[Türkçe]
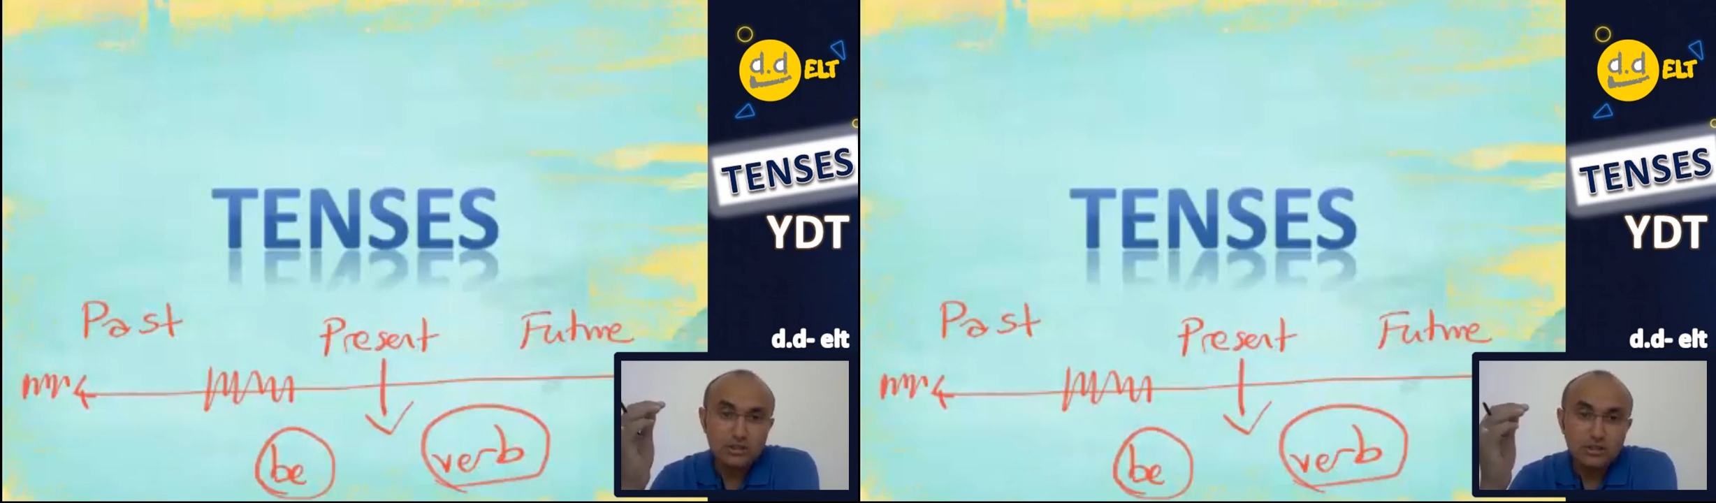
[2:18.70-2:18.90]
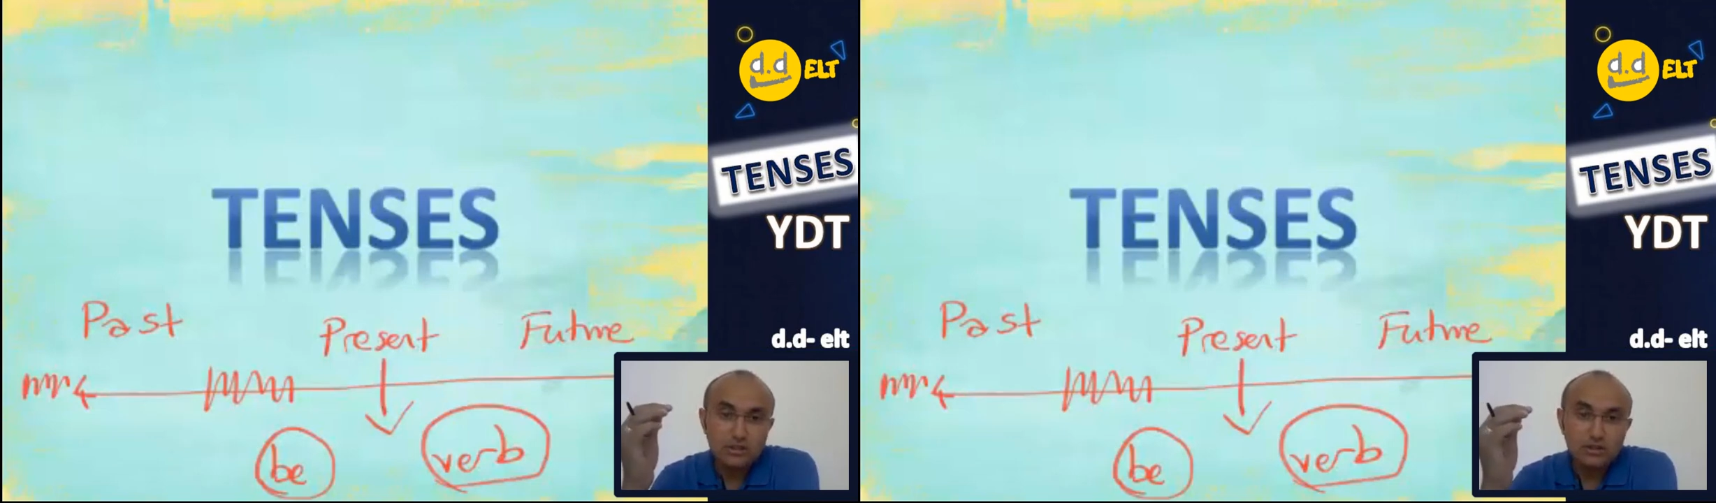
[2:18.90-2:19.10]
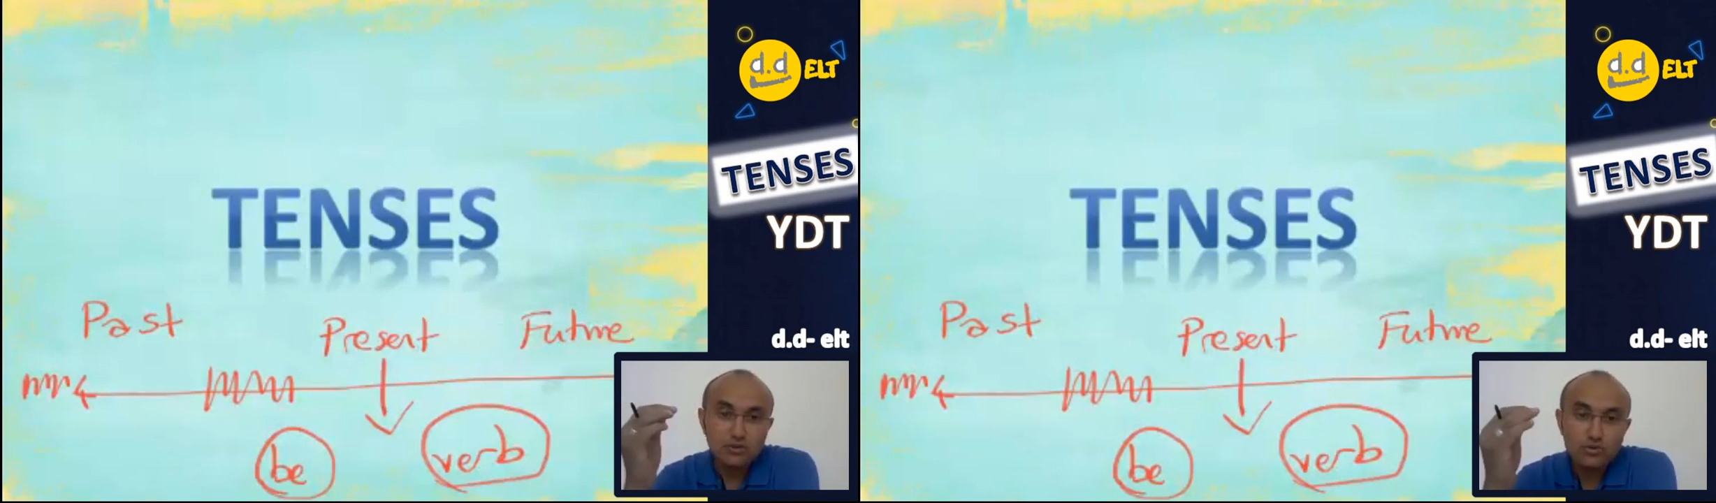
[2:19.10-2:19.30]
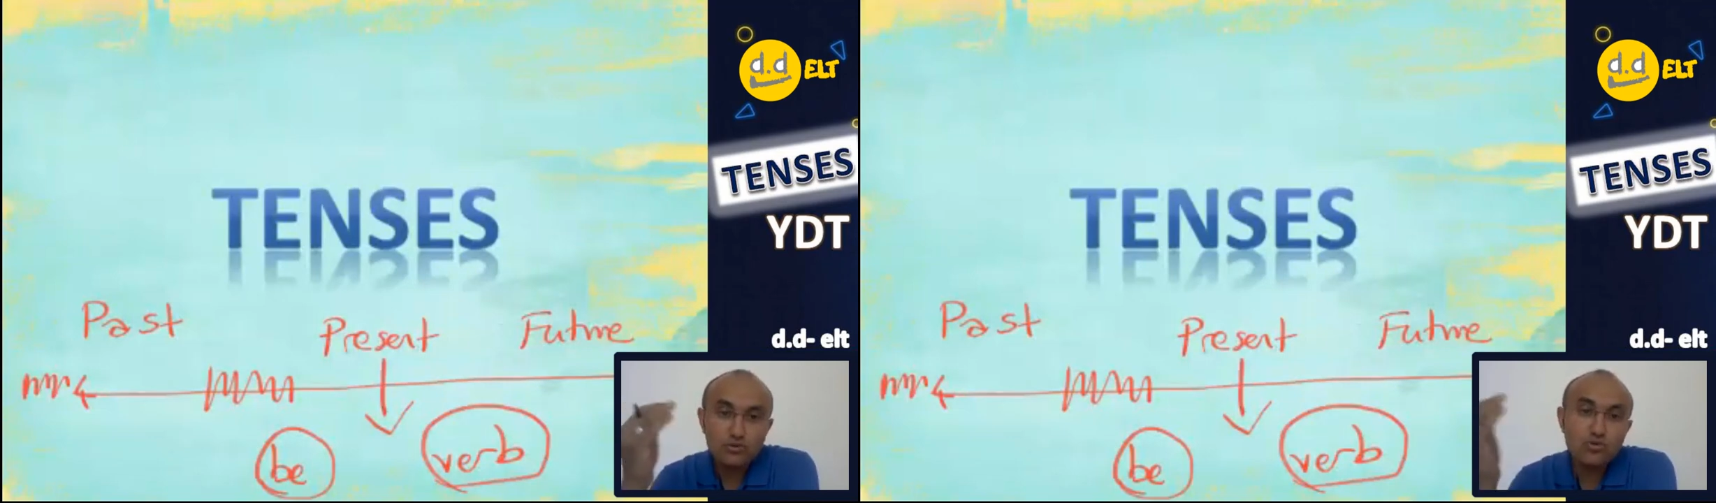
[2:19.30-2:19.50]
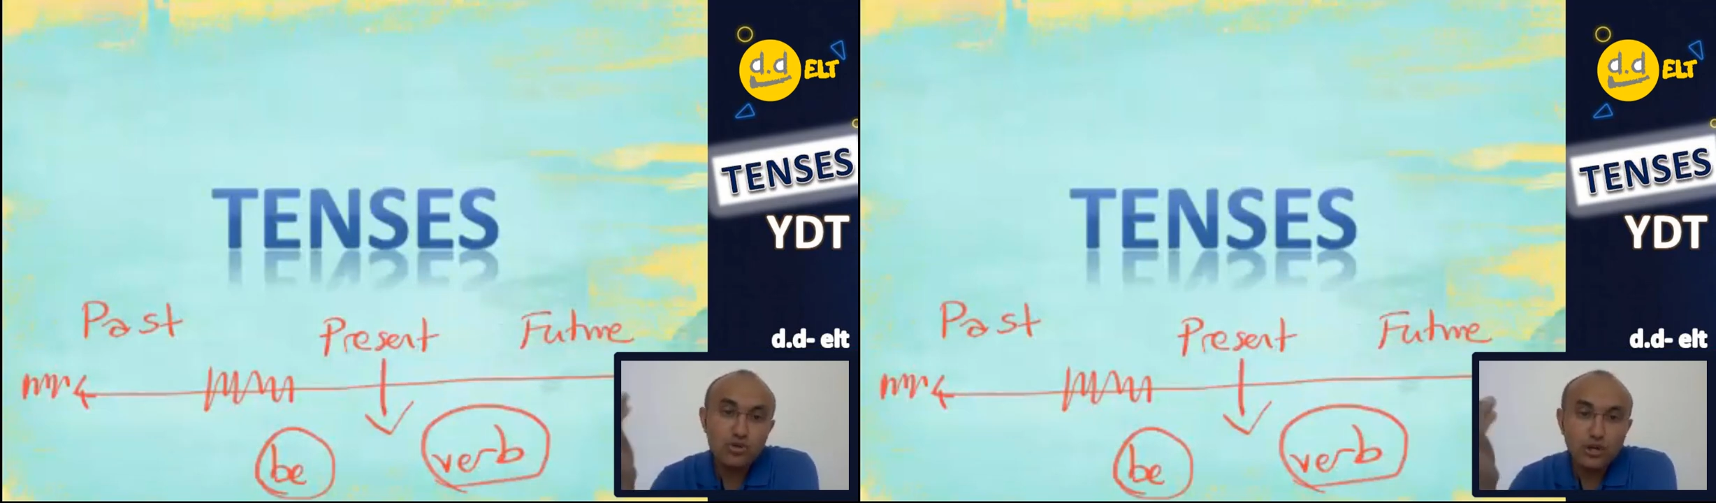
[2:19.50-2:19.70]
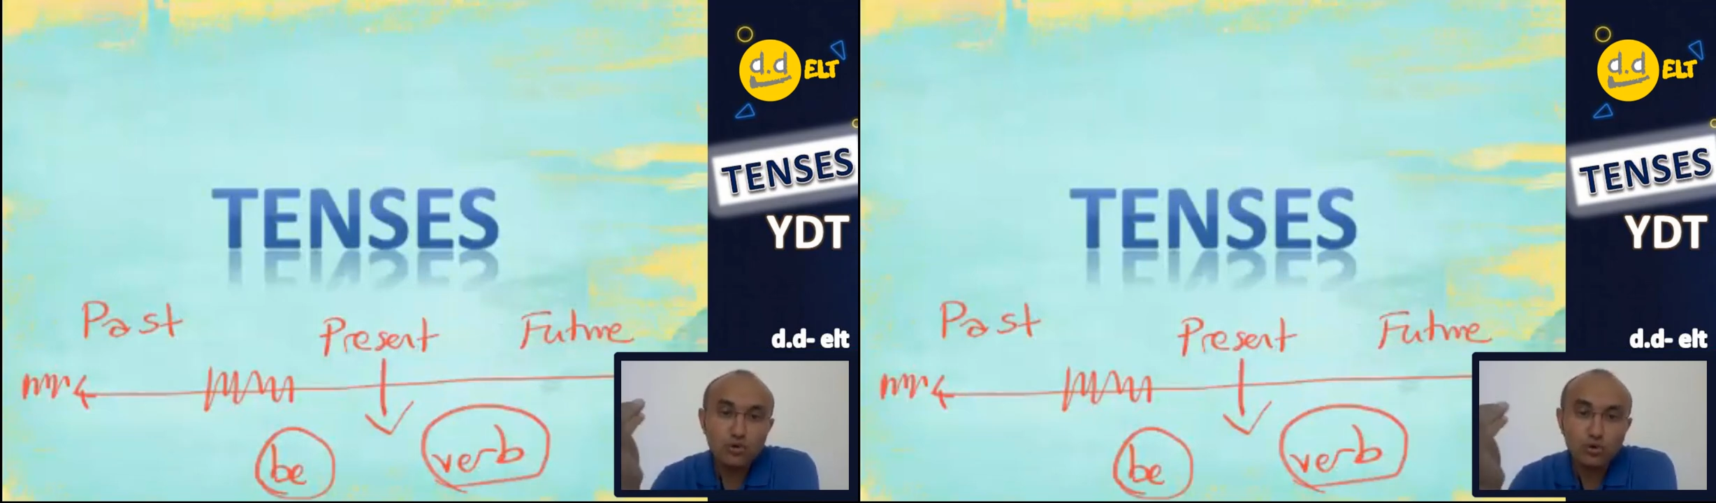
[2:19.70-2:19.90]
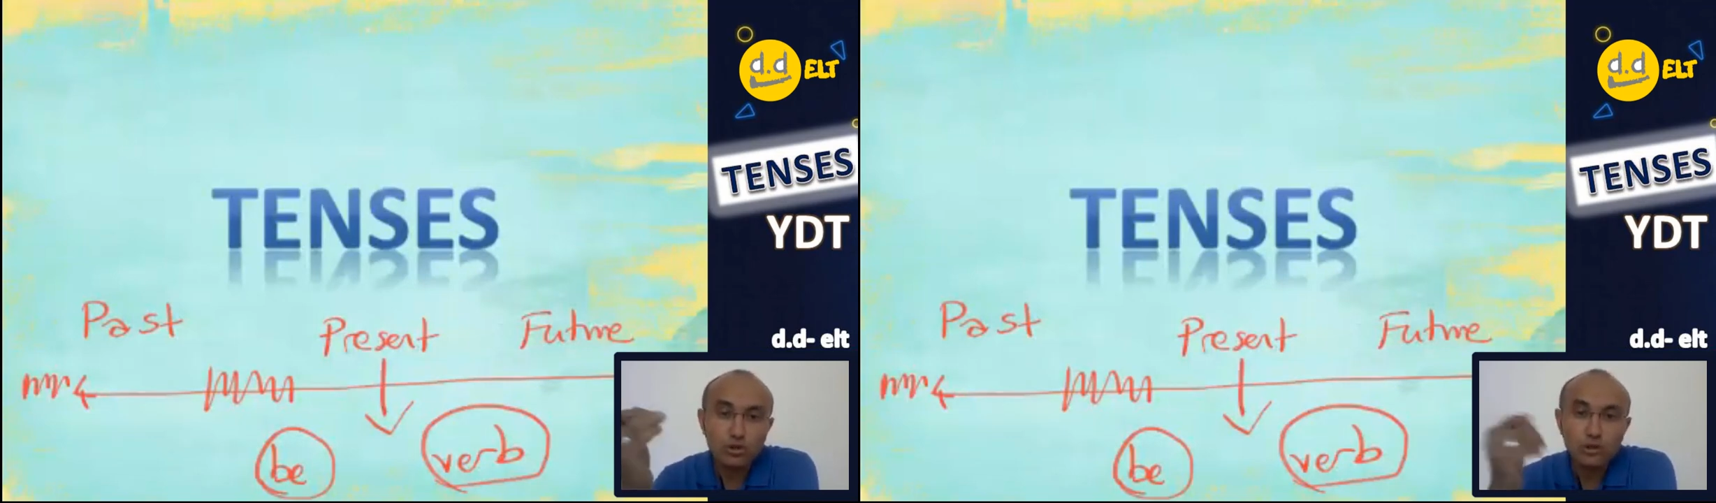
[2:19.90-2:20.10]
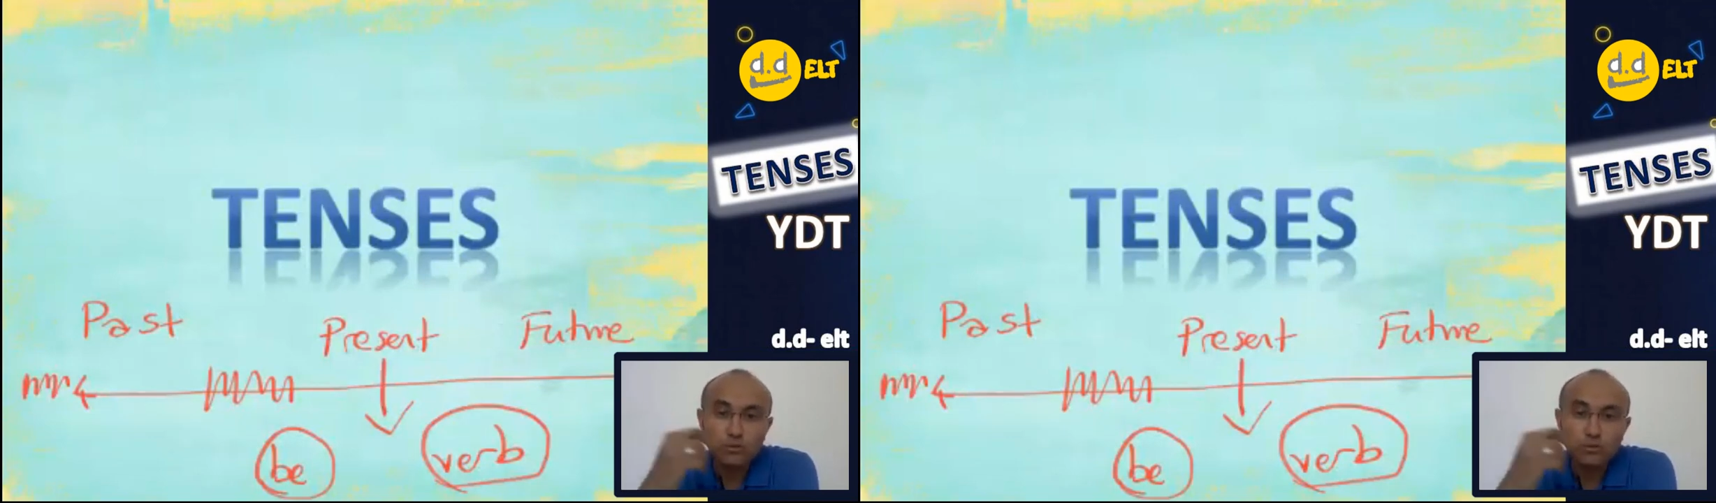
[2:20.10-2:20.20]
E, üç tane